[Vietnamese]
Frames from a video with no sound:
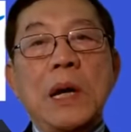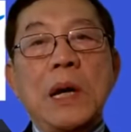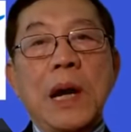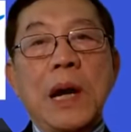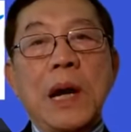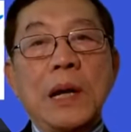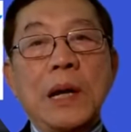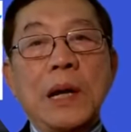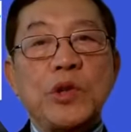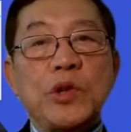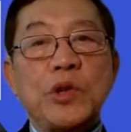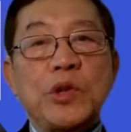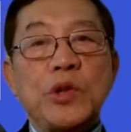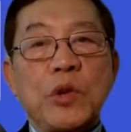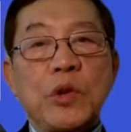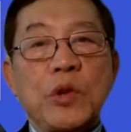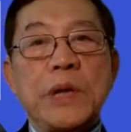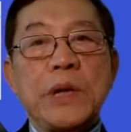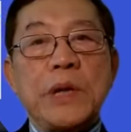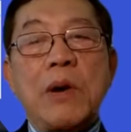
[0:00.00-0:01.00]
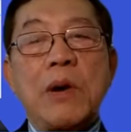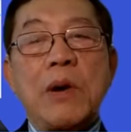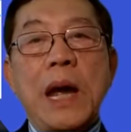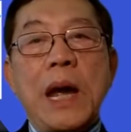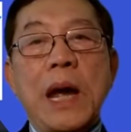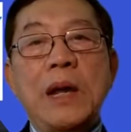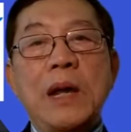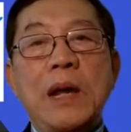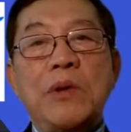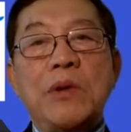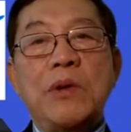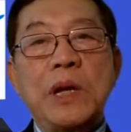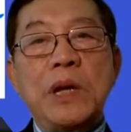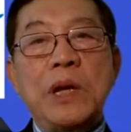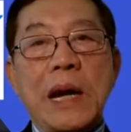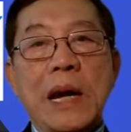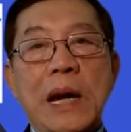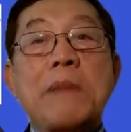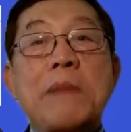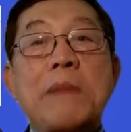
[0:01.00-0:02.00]
Cái thuốc sốt rét có thể điều trị
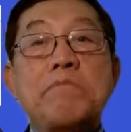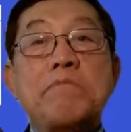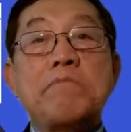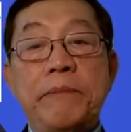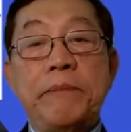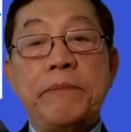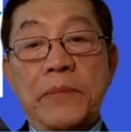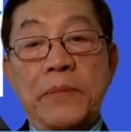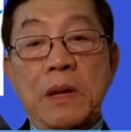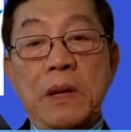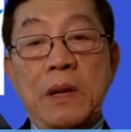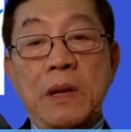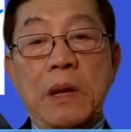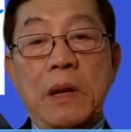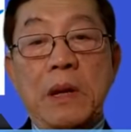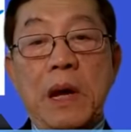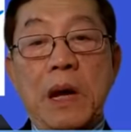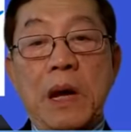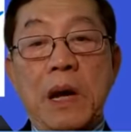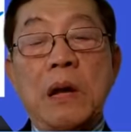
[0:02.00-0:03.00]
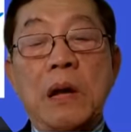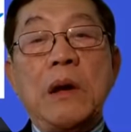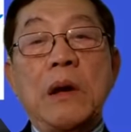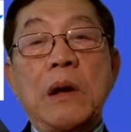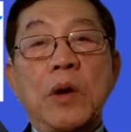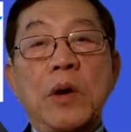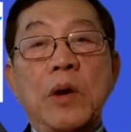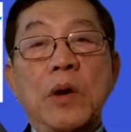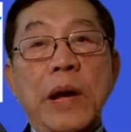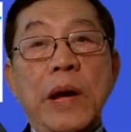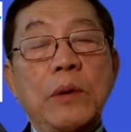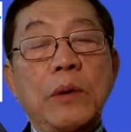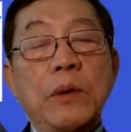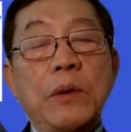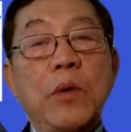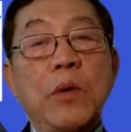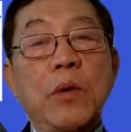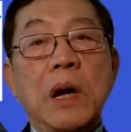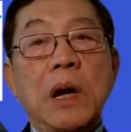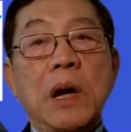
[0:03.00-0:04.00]
cả năm đó. Rồi cái
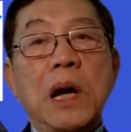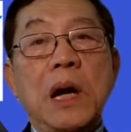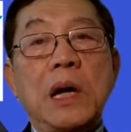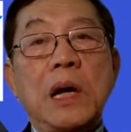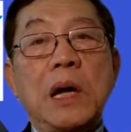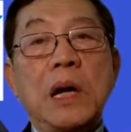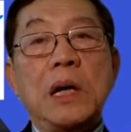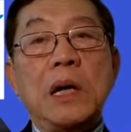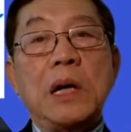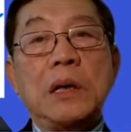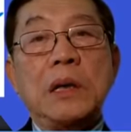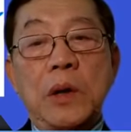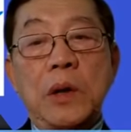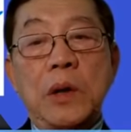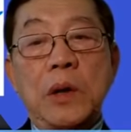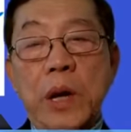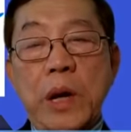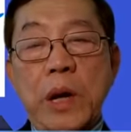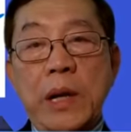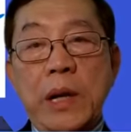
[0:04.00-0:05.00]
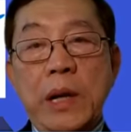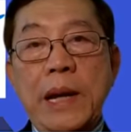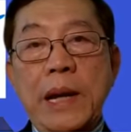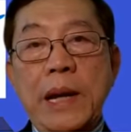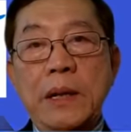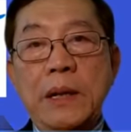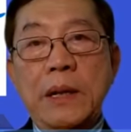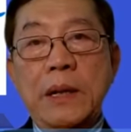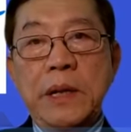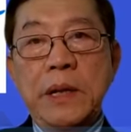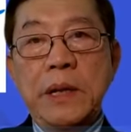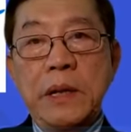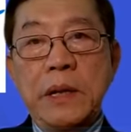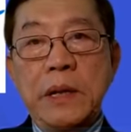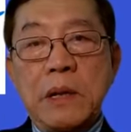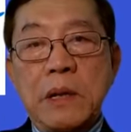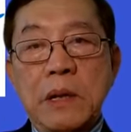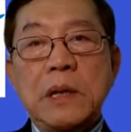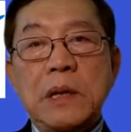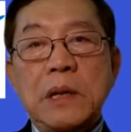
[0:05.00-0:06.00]
thuốc, còn cái chính
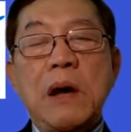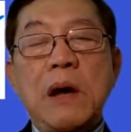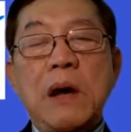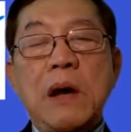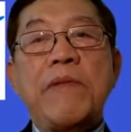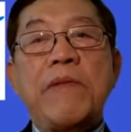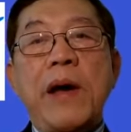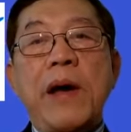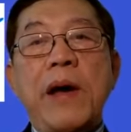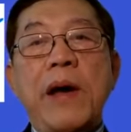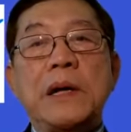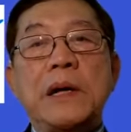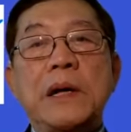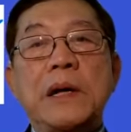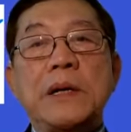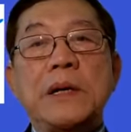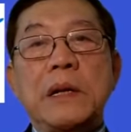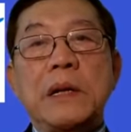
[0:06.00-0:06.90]
thức đó về